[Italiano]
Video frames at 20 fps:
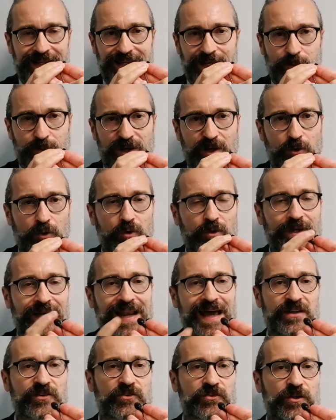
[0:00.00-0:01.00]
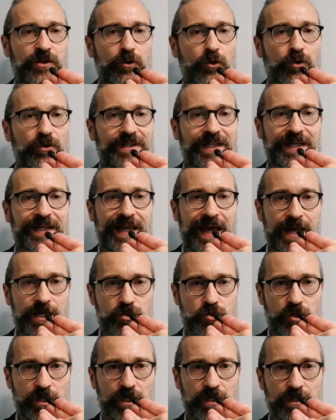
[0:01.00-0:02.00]
che è quello classico del
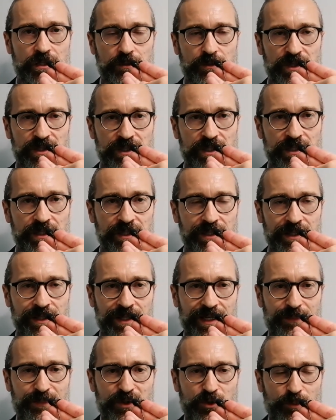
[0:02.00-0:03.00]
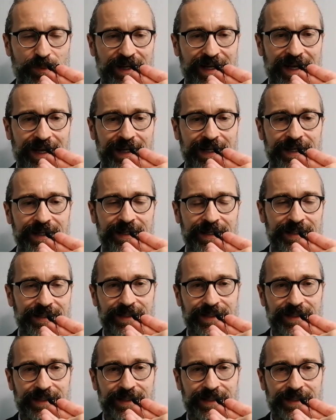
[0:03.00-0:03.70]
carcere, quindi l'ambito penale,